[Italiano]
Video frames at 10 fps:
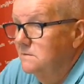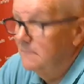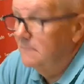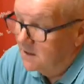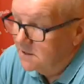
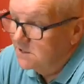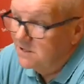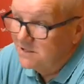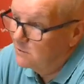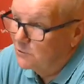Beh,
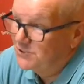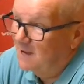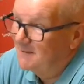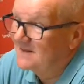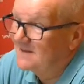è
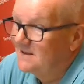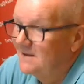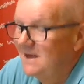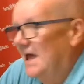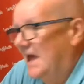logicamente.
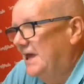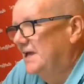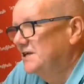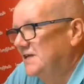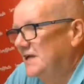Ah, e ah,
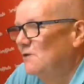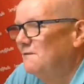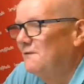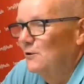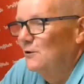essendo amore.
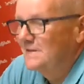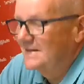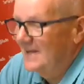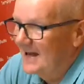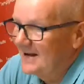
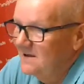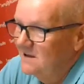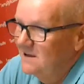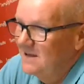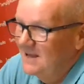volontari...
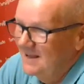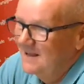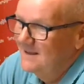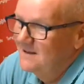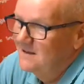Lei ama
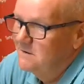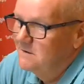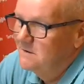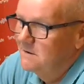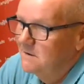Carpenedolo
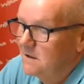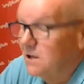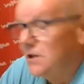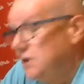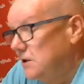quindi?
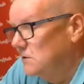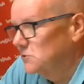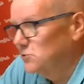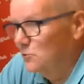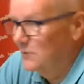Io
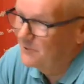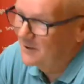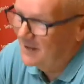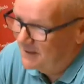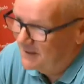sono nato a
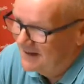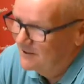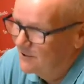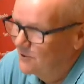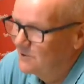
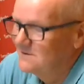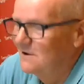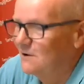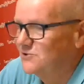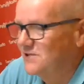Carpenedolo, mm.
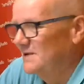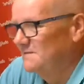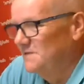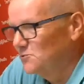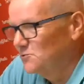ho sempre
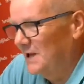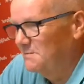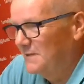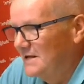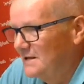vissuto a
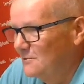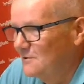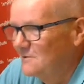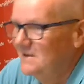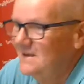Carpenedolo,